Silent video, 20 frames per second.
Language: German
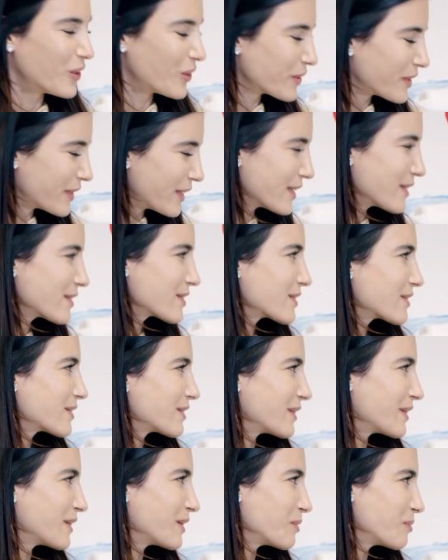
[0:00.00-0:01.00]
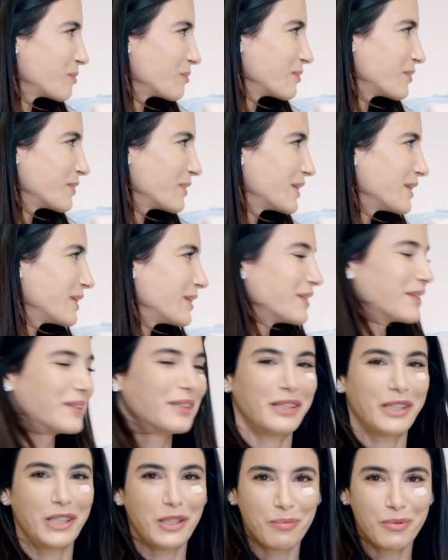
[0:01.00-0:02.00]
Und jetzt ähm,
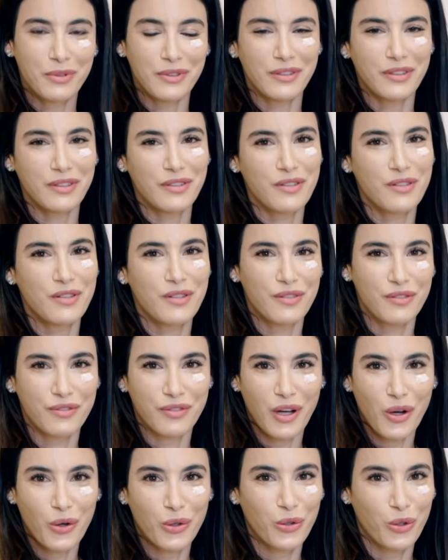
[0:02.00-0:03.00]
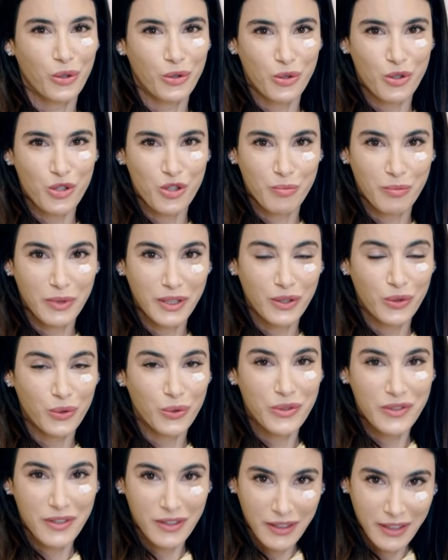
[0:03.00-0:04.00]
die liebe Frau Dr. Schmidt
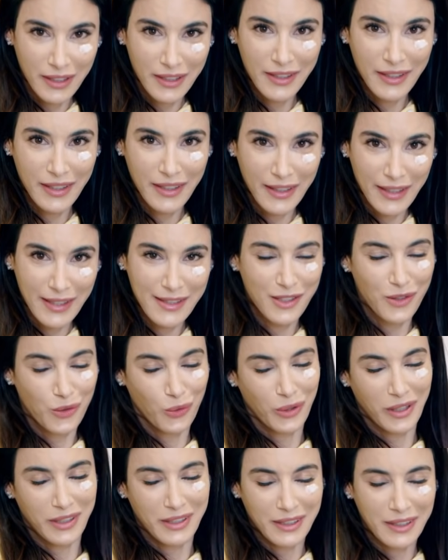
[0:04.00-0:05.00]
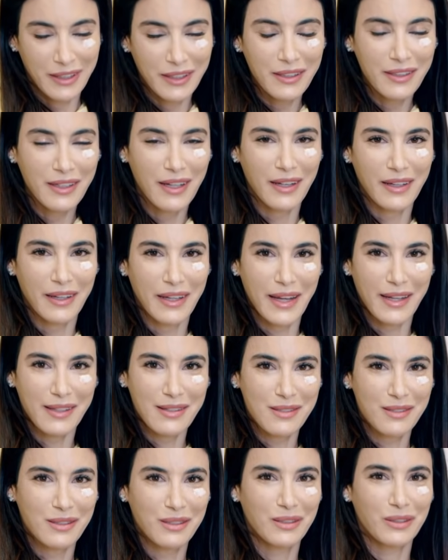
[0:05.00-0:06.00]
unsere Kinderärztin oder die
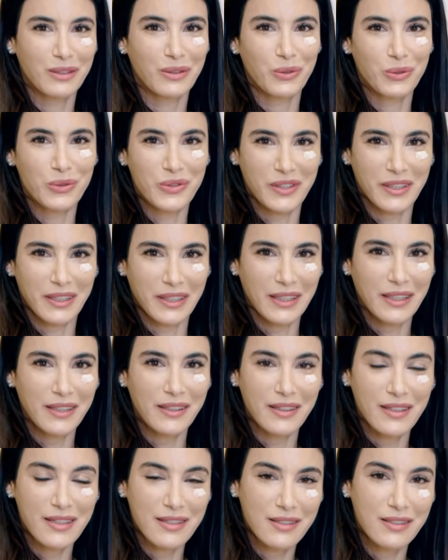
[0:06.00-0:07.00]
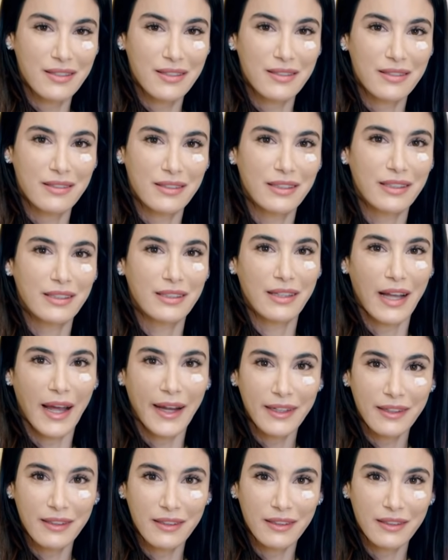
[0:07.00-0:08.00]
Kinderärztin unserer Kinder. Sie ist die
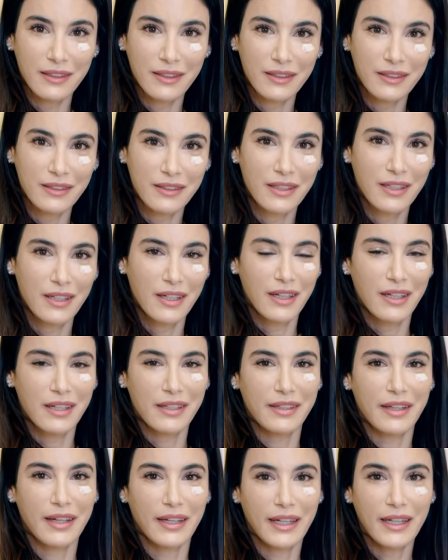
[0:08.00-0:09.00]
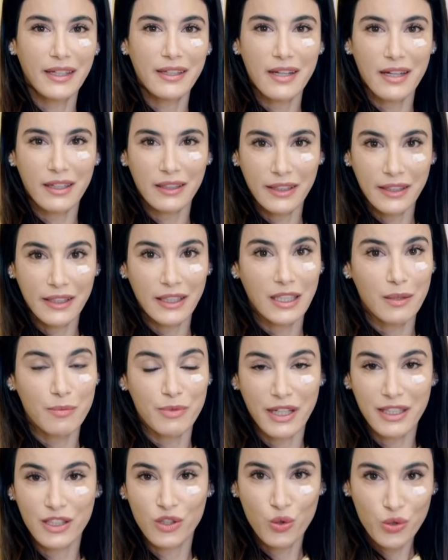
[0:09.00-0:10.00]
Leiterin der Kinderklinik im
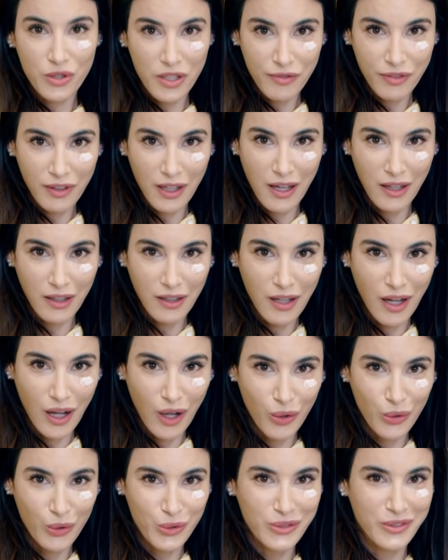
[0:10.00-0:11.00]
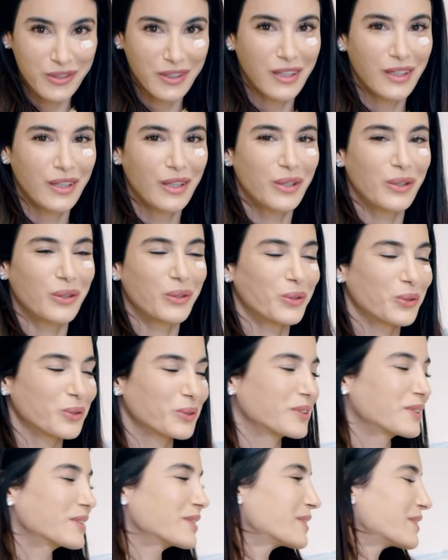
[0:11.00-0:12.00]
St. Josef Krankenhaus
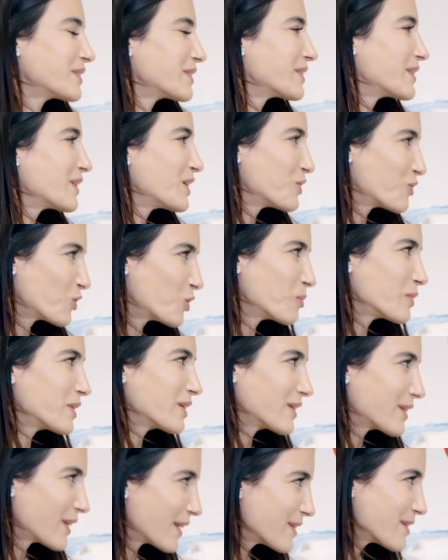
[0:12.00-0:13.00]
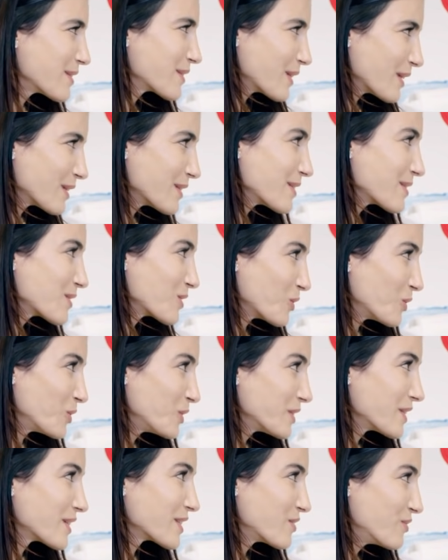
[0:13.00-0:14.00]
und ich freue mich ganz, ganz
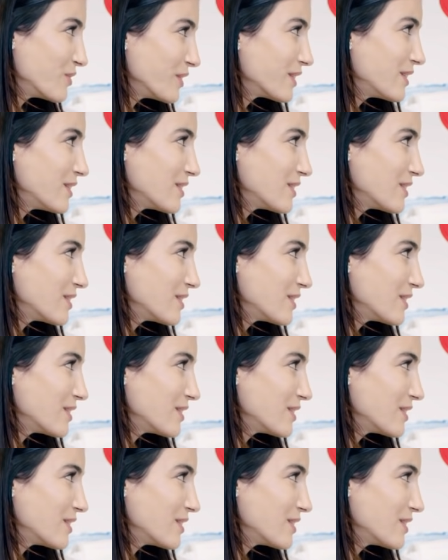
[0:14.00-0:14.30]
doll, dass wir